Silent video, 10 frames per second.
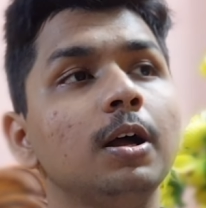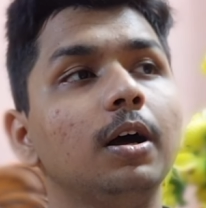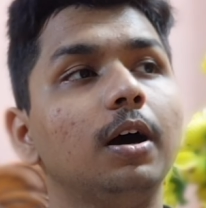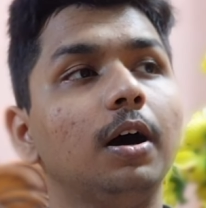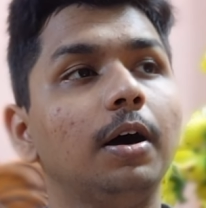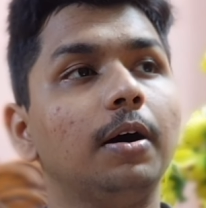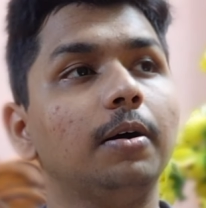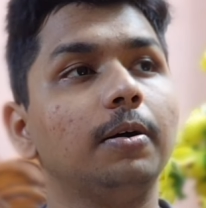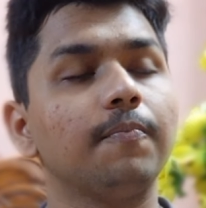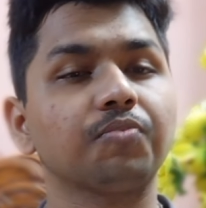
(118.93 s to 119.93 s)

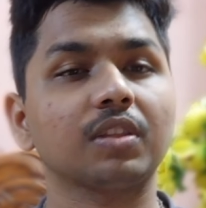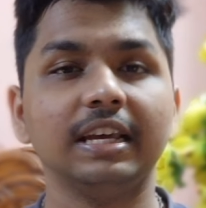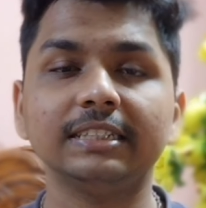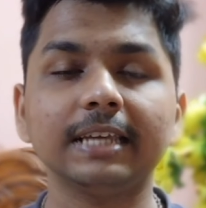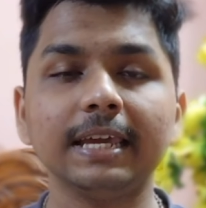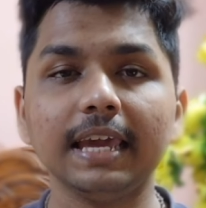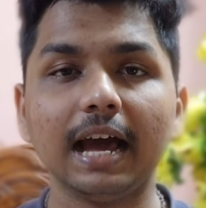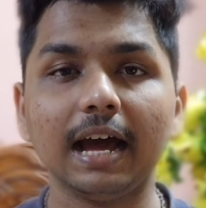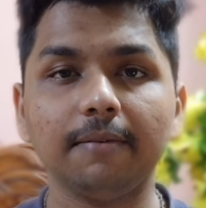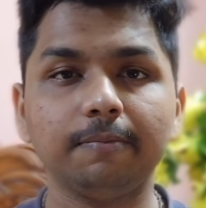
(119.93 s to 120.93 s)
ऐसे ही
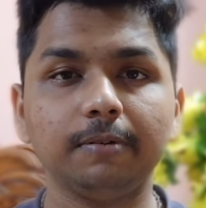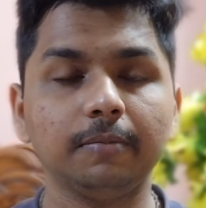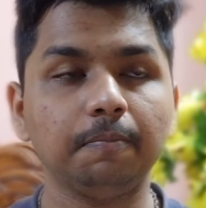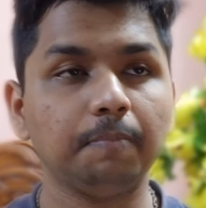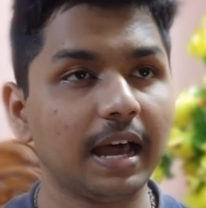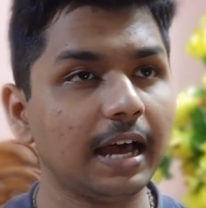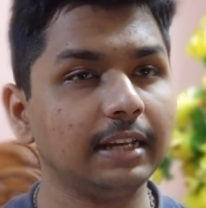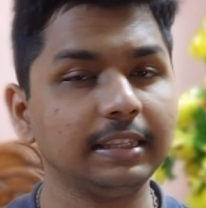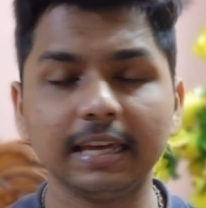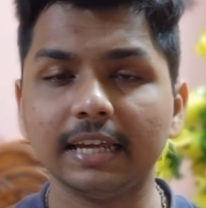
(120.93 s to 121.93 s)
आप प्यार
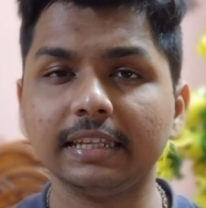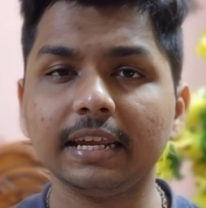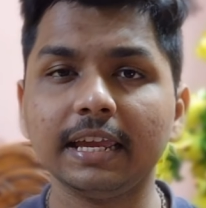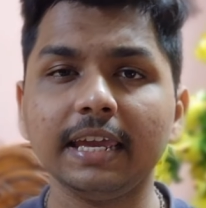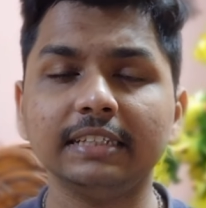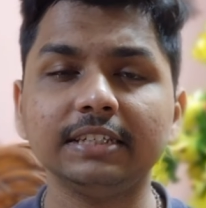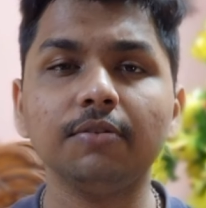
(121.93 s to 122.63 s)
दिखाते रहें इसी